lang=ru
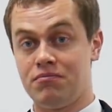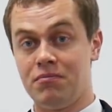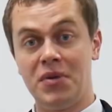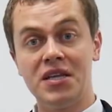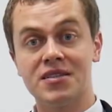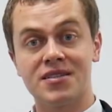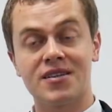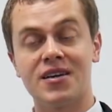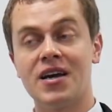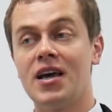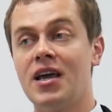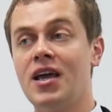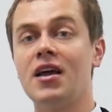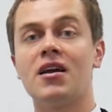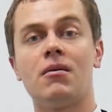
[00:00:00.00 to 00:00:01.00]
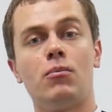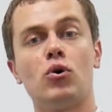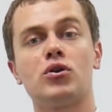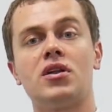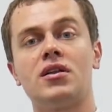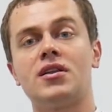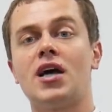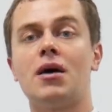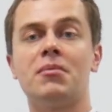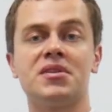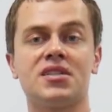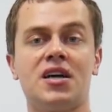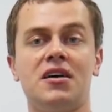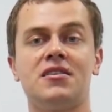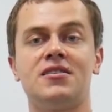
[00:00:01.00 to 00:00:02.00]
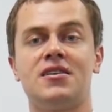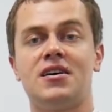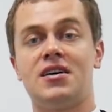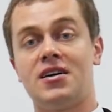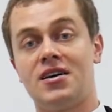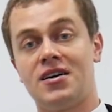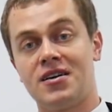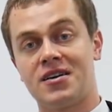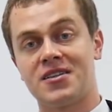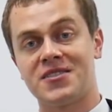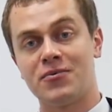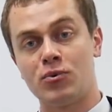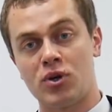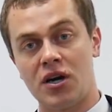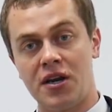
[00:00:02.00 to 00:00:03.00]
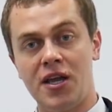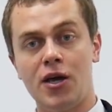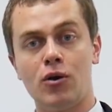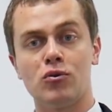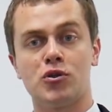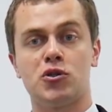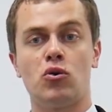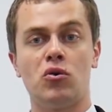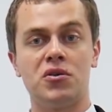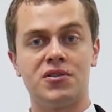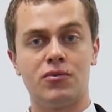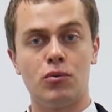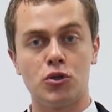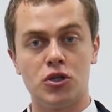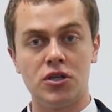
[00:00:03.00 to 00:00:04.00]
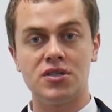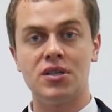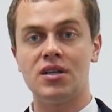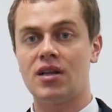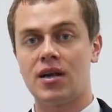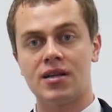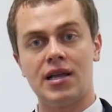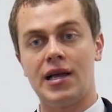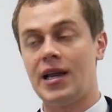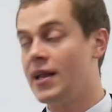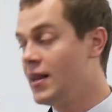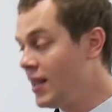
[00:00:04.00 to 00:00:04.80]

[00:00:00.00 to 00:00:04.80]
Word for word: Минск и работать там, искать э, свою карьеру, устроить свою жизнь и так далее.